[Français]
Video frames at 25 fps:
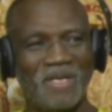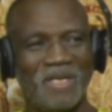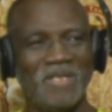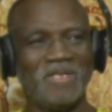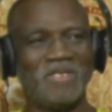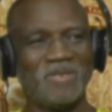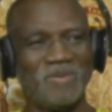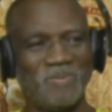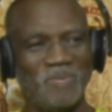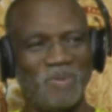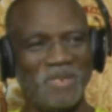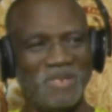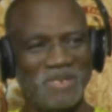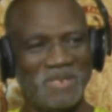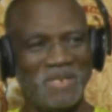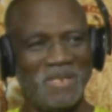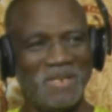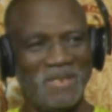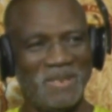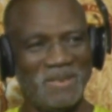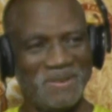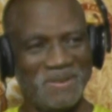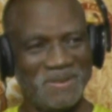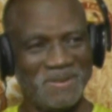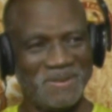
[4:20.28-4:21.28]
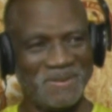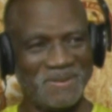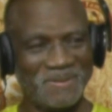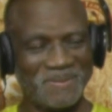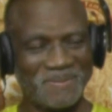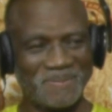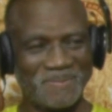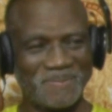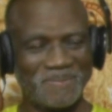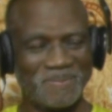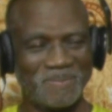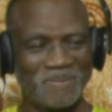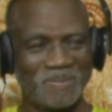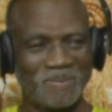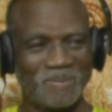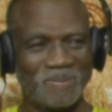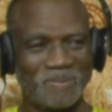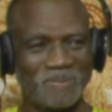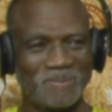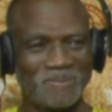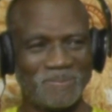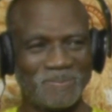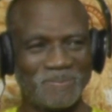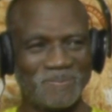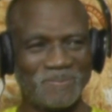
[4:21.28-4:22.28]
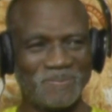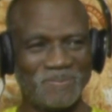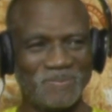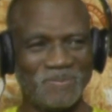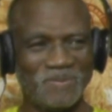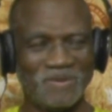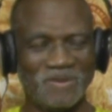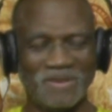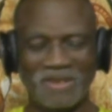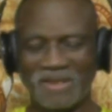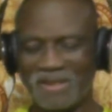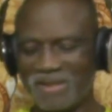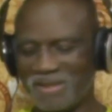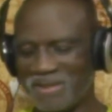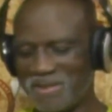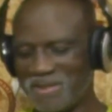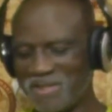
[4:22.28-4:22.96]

spécialiste de